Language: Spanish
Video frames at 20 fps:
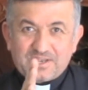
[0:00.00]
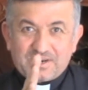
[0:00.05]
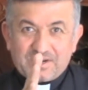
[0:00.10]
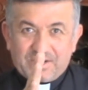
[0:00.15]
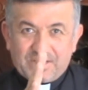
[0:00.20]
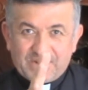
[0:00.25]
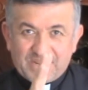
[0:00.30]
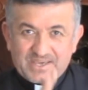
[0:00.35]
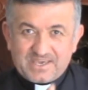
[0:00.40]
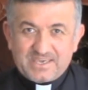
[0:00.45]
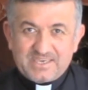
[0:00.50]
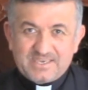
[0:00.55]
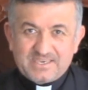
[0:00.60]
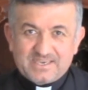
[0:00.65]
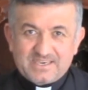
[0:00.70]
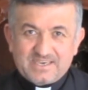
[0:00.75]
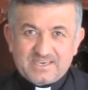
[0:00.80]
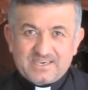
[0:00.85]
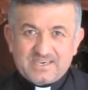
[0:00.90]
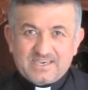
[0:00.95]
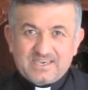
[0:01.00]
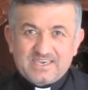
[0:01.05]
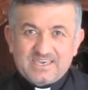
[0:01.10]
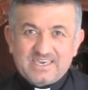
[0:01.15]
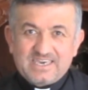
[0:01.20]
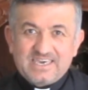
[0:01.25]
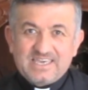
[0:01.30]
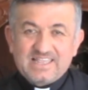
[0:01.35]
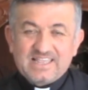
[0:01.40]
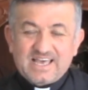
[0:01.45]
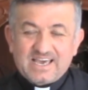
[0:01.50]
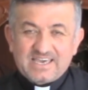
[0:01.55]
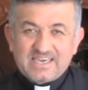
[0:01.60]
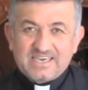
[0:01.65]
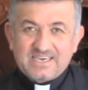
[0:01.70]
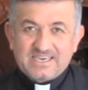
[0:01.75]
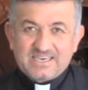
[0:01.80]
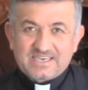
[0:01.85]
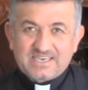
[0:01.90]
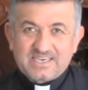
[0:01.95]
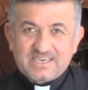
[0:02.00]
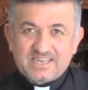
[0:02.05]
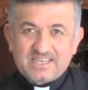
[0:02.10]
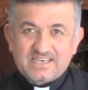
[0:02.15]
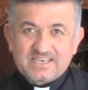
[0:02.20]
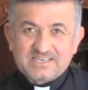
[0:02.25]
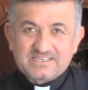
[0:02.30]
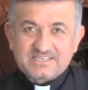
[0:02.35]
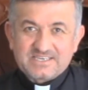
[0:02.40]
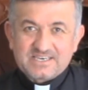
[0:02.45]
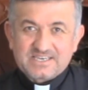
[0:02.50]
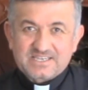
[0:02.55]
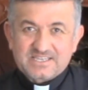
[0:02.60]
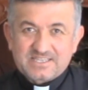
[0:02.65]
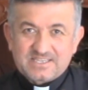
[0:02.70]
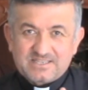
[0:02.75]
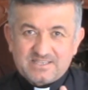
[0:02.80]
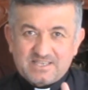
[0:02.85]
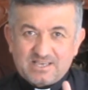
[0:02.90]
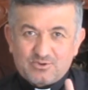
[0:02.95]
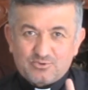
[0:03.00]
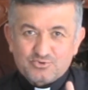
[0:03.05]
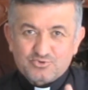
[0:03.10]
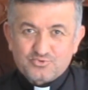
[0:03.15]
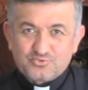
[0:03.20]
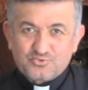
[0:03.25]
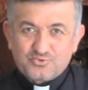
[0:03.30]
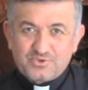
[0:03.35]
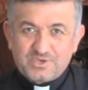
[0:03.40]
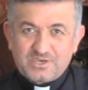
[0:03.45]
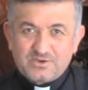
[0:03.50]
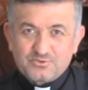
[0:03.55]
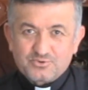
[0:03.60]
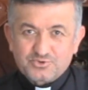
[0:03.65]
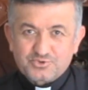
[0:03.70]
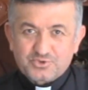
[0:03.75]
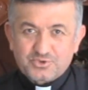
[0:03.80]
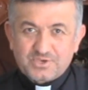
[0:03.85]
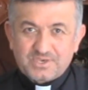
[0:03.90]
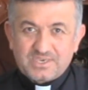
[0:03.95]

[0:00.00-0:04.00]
rey, y la I quiere decir de los judíos,